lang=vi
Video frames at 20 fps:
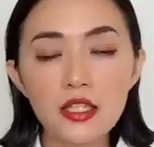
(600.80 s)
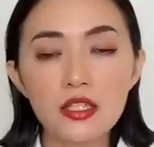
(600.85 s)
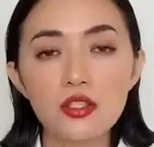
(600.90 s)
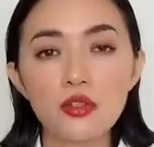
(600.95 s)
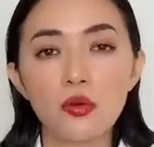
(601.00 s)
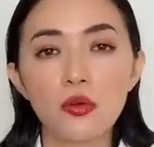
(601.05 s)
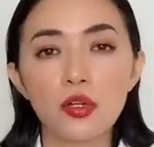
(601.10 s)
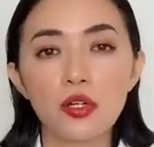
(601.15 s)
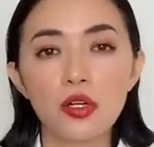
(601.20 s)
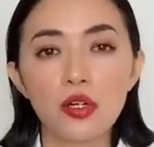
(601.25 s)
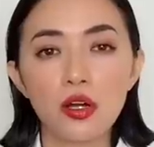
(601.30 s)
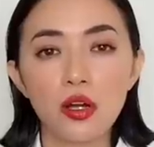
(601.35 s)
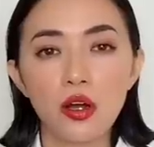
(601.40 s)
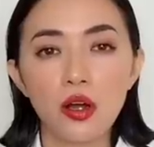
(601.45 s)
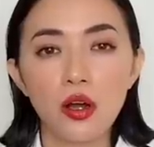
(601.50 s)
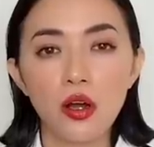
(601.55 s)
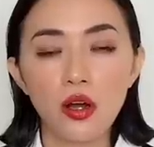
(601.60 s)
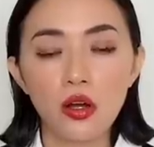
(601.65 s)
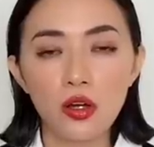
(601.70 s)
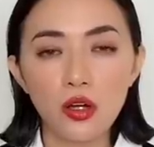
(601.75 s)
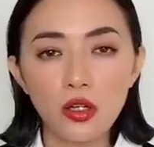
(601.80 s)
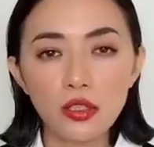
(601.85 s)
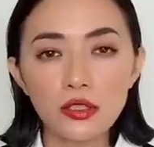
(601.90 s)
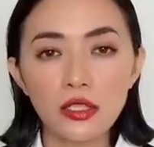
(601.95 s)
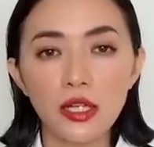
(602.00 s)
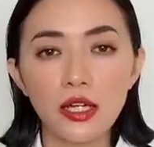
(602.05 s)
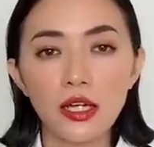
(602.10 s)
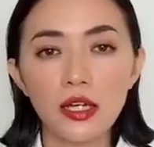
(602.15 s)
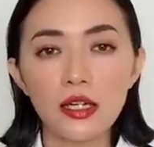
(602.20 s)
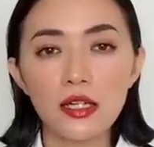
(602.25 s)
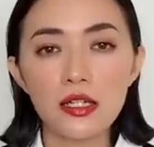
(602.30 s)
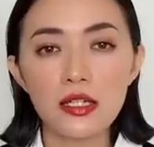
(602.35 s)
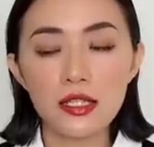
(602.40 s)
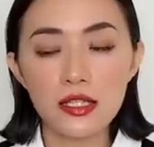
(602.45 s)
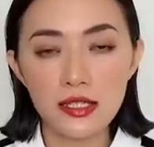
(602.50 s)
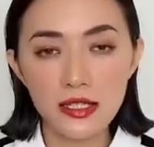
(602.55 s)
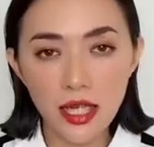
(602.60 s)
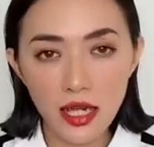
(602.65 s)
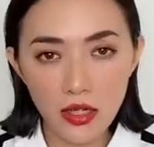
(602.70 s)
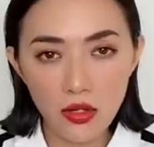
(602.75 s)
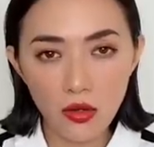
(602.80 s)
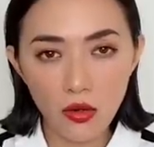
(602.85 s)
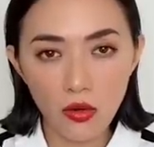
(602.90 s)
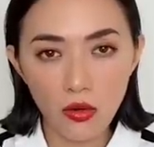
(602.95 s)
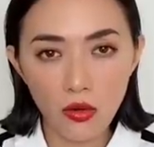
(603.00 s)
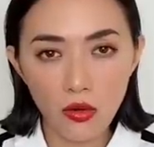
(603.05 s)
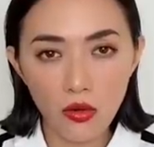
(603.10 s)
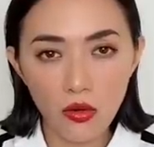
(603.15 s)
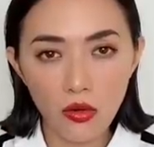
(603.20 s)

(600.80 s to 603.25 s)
rồi họ có thể giác ngộ